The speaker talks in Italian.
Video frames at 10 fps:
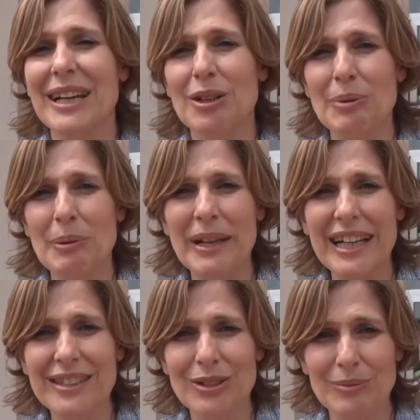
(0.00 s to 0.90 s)
che hanno
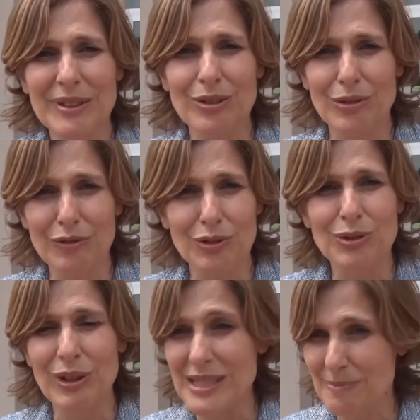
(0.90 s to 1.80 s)
preparato mettono a
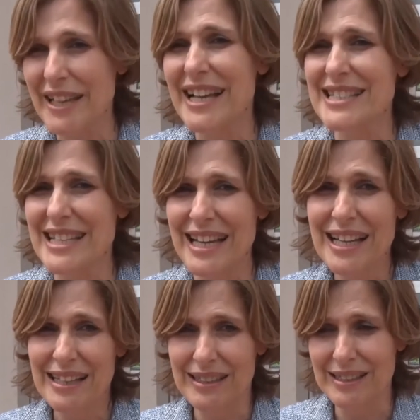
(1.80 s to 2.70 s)
frutto le esperienze
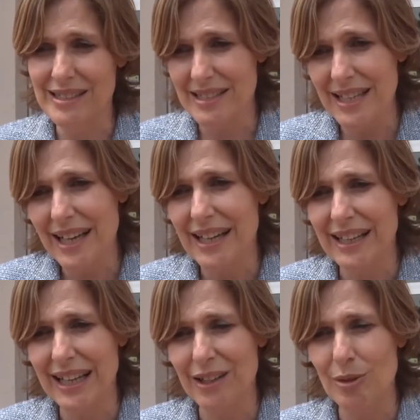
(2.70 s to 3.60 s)
eh, sia
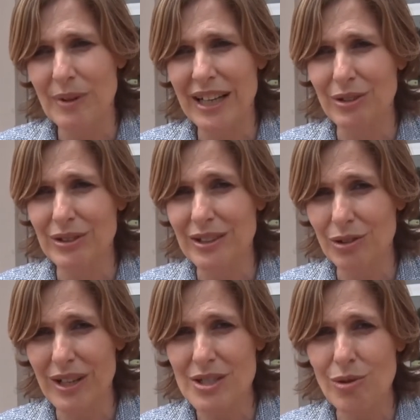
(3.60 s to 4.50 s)
che hanno imparato
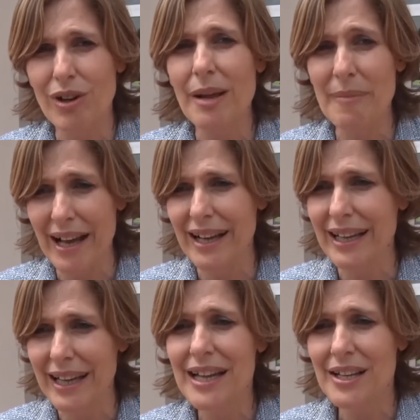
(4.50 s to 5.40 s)
dentro la scuola ma
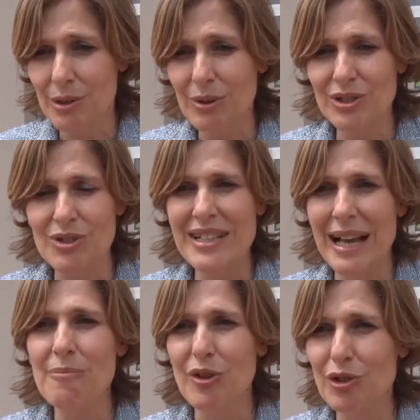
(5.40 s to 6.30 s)
anche in questo
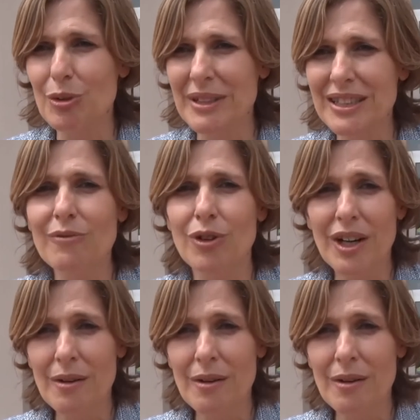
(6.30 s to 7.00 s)
scambio formativo